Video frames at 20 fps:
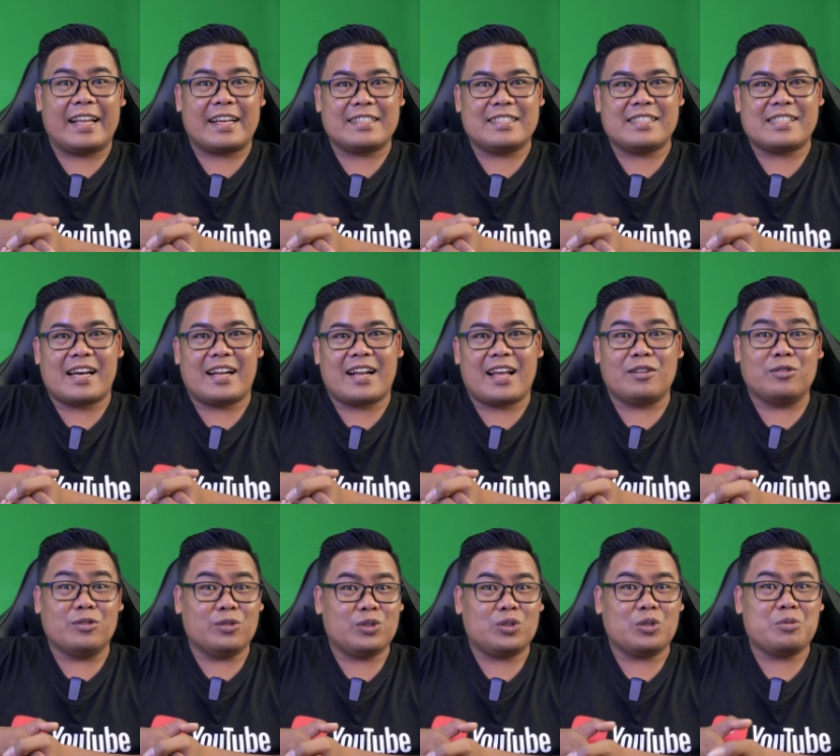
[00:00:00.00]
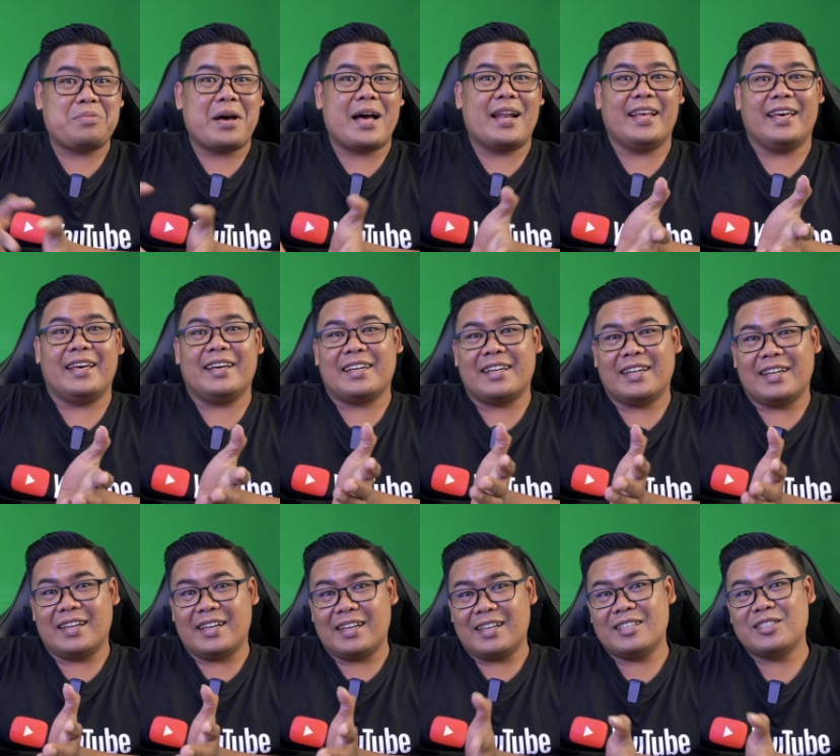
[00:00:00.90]
ada rencana untuk balik
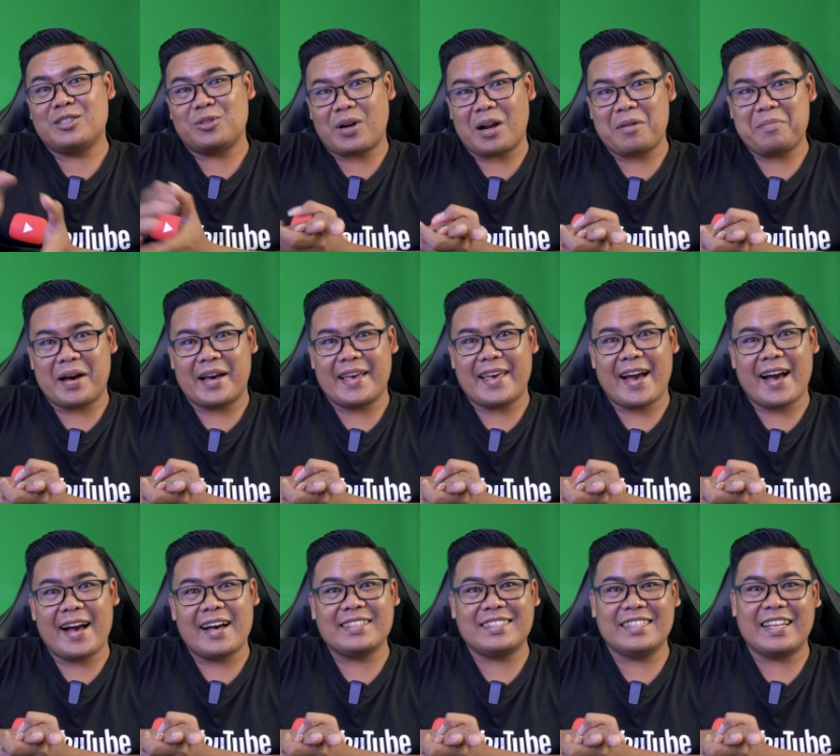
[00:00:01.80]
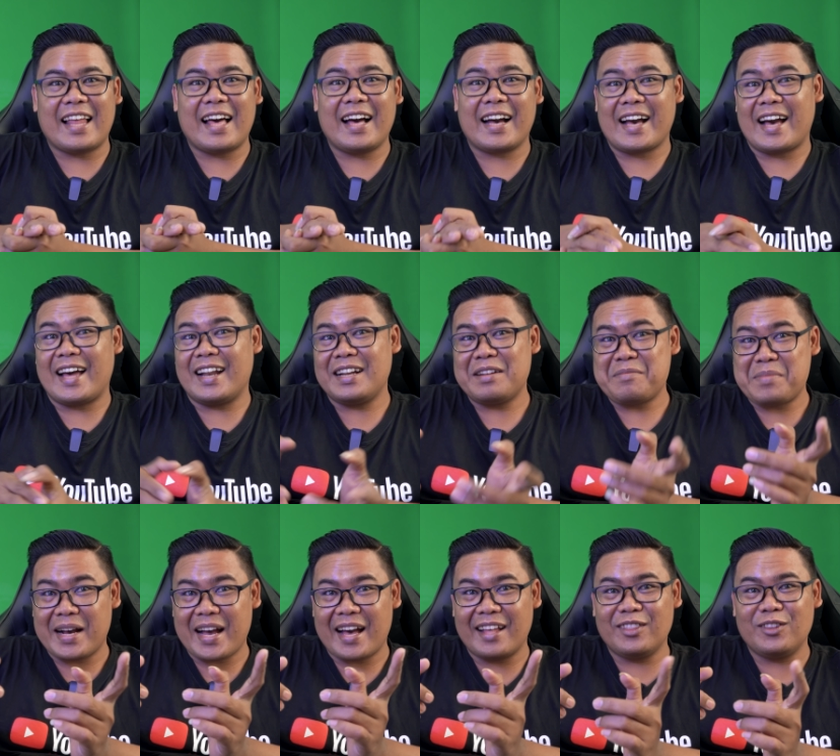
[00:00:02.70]
ke Surabaya, silahkan
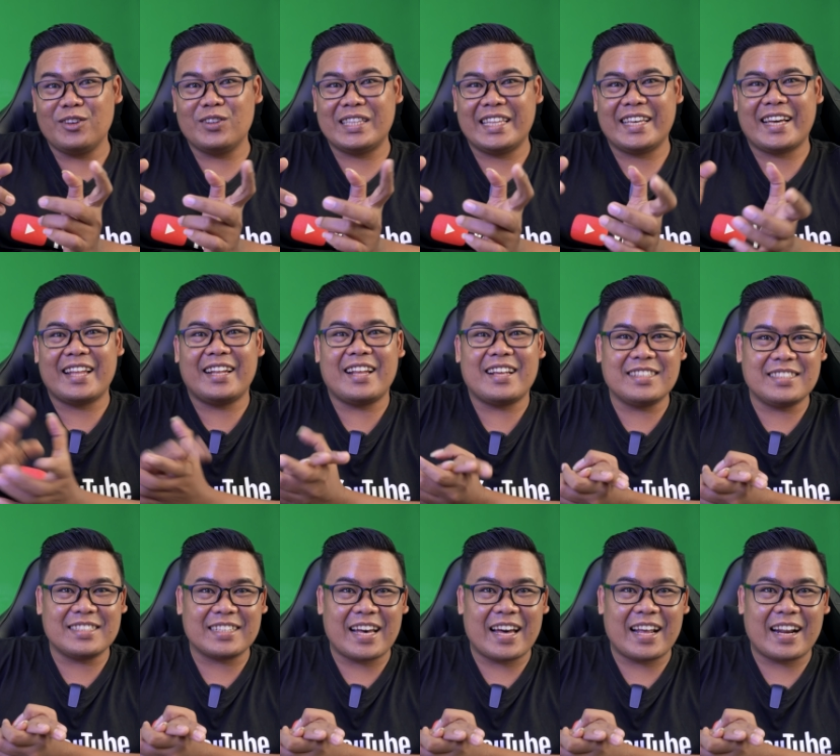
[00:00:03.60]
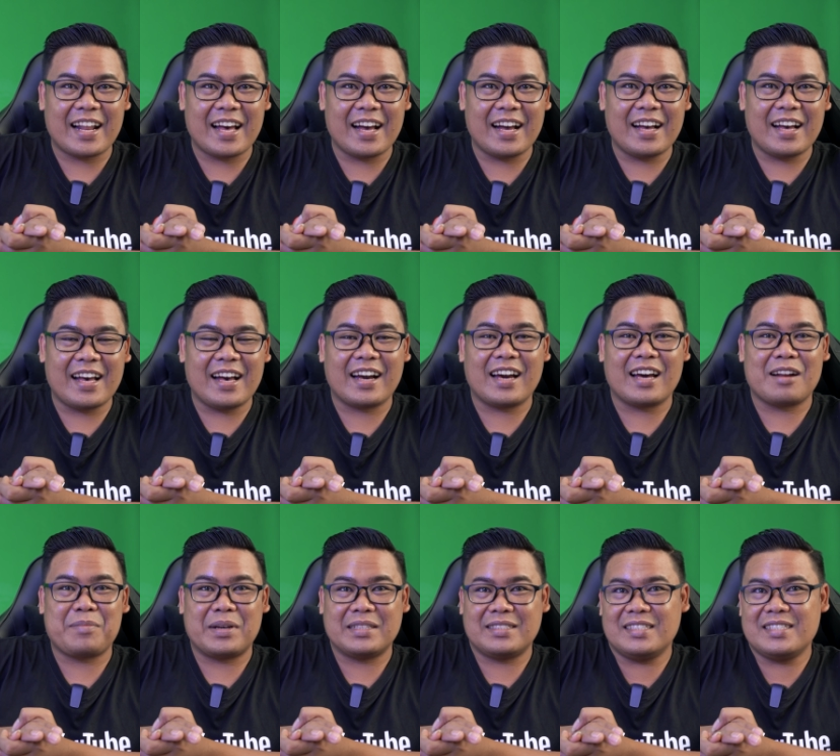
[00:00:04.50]
menggantung tiket dari sekarang
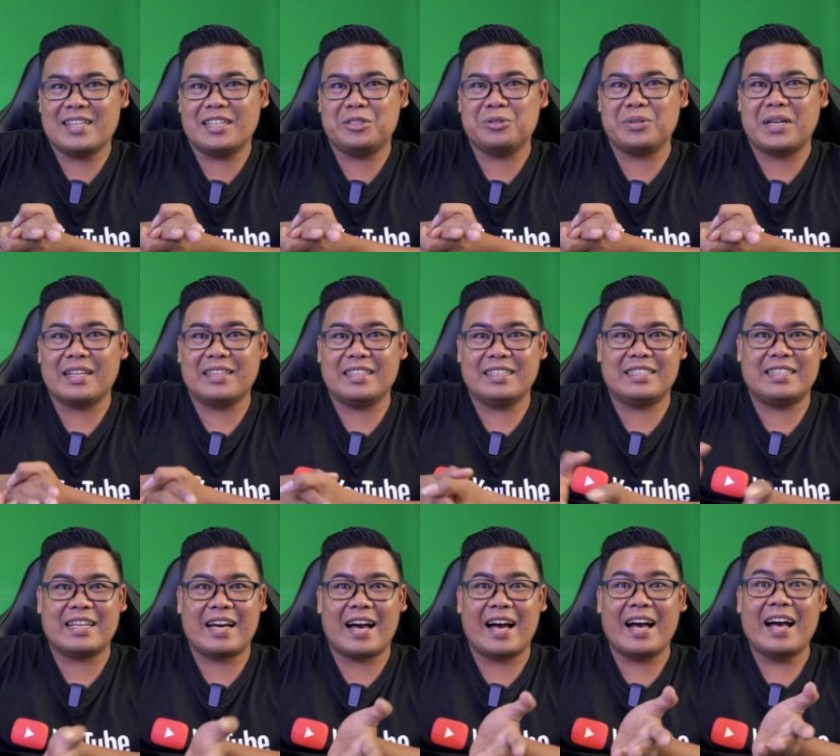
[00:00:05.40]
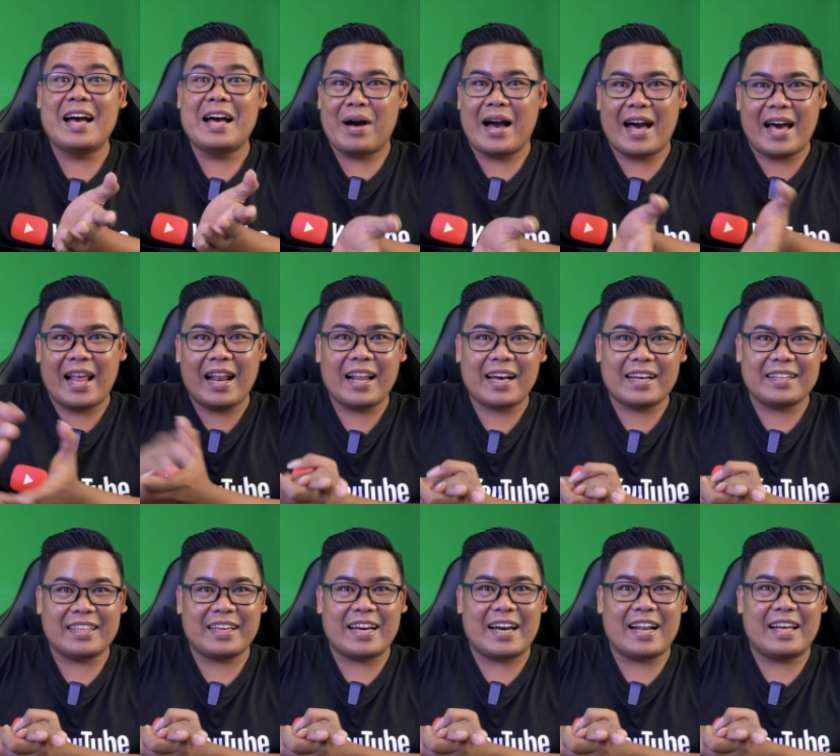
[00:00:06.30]
agar pastinya juga tidak mahal
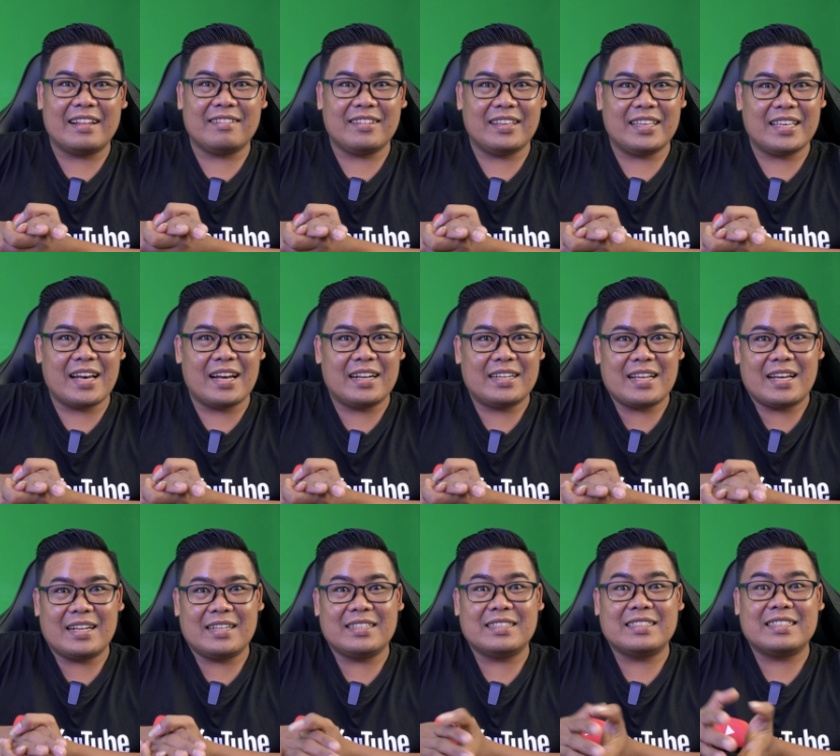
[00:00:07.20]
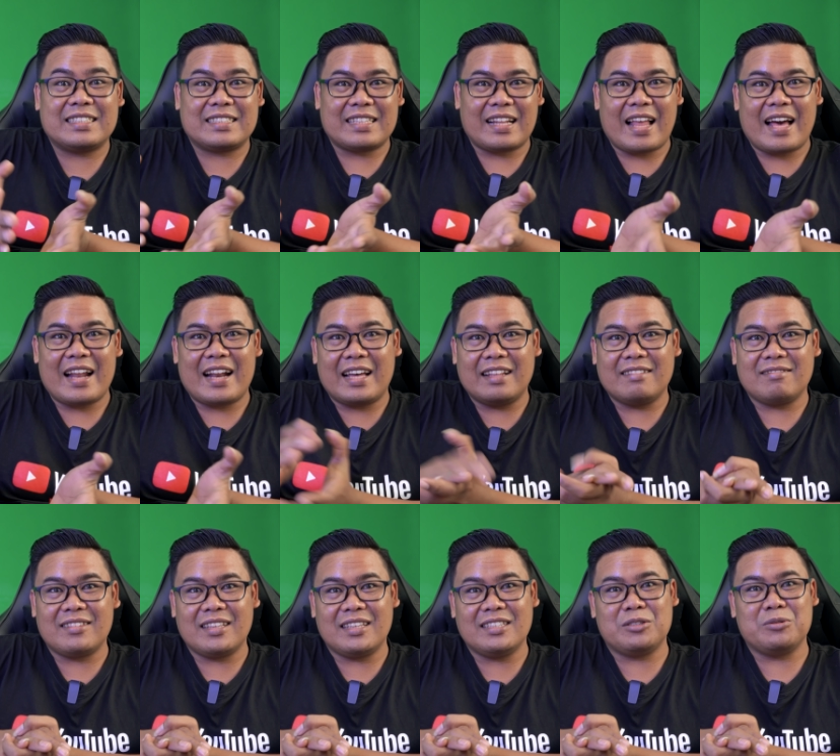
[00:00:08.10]
ketika nantinya dan setelah
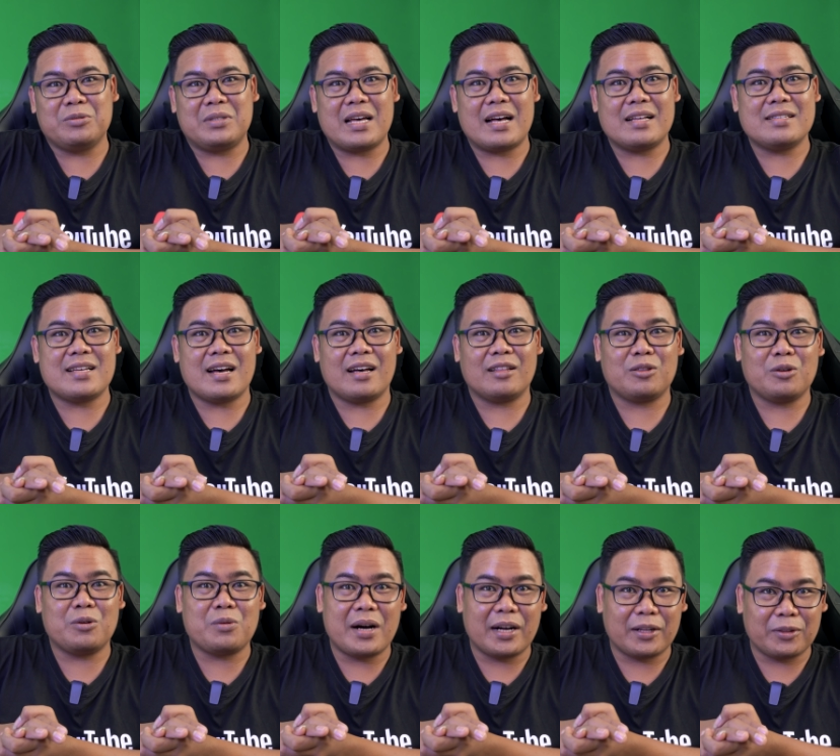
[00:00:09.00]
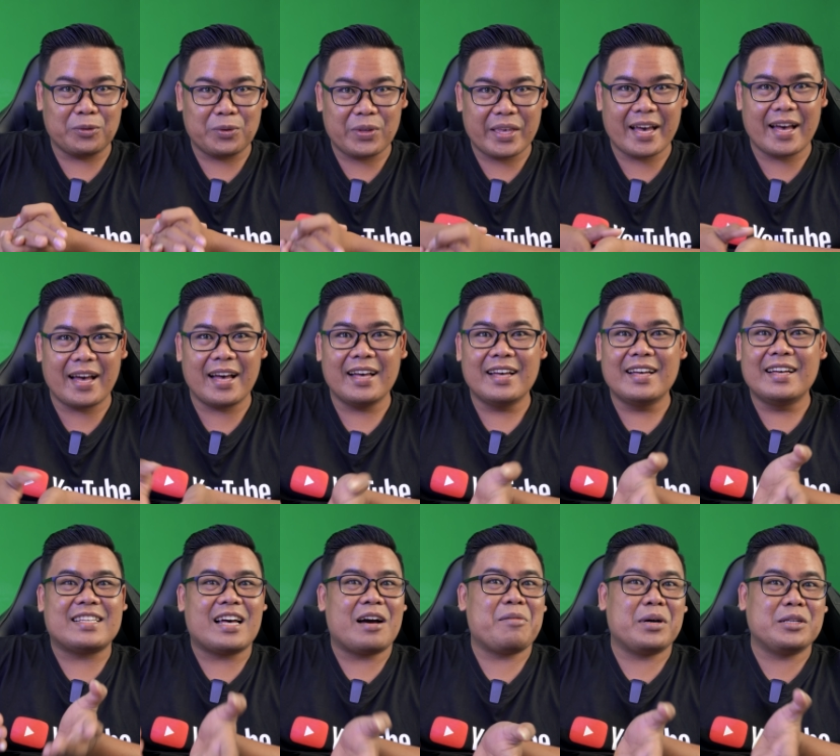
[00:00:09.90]
nanti sudah jatuh waktunya,
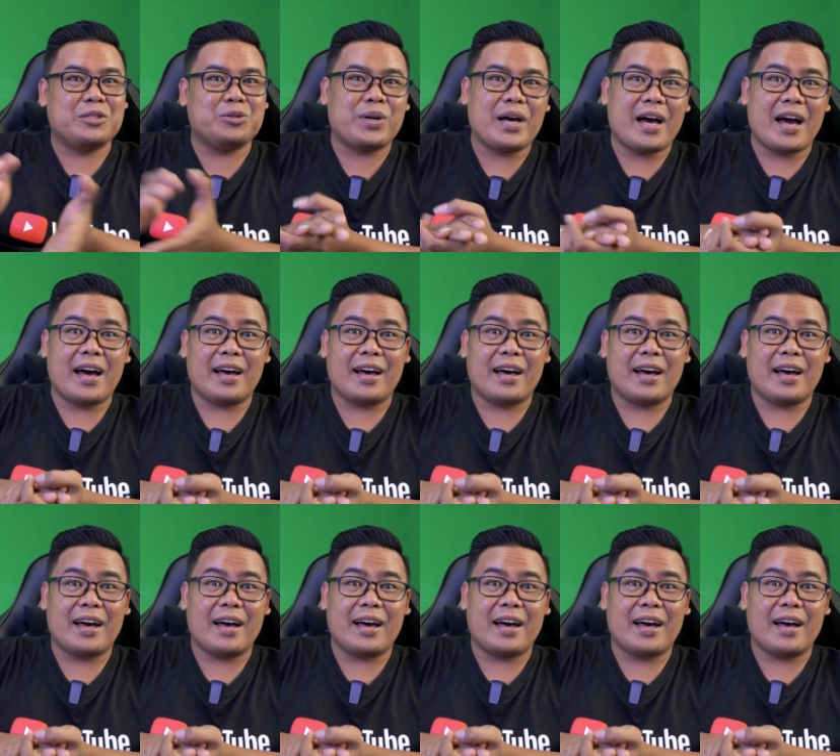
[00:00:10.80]
sahabat juga